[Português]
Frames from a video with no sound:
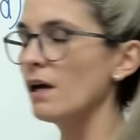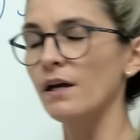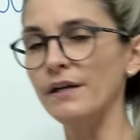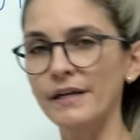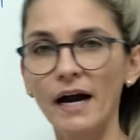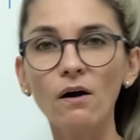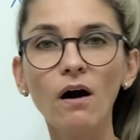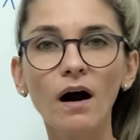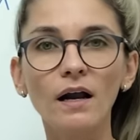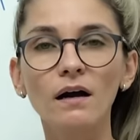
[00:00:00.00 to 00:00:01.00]
E
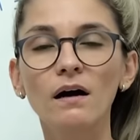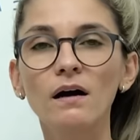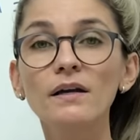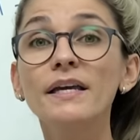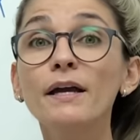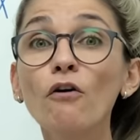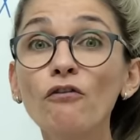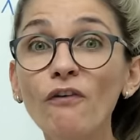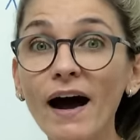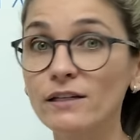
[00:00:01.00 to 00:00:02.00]
agora, o que, que eu
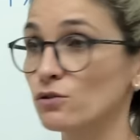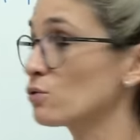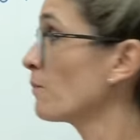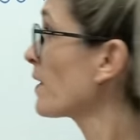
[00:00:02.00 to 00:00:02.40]
faço?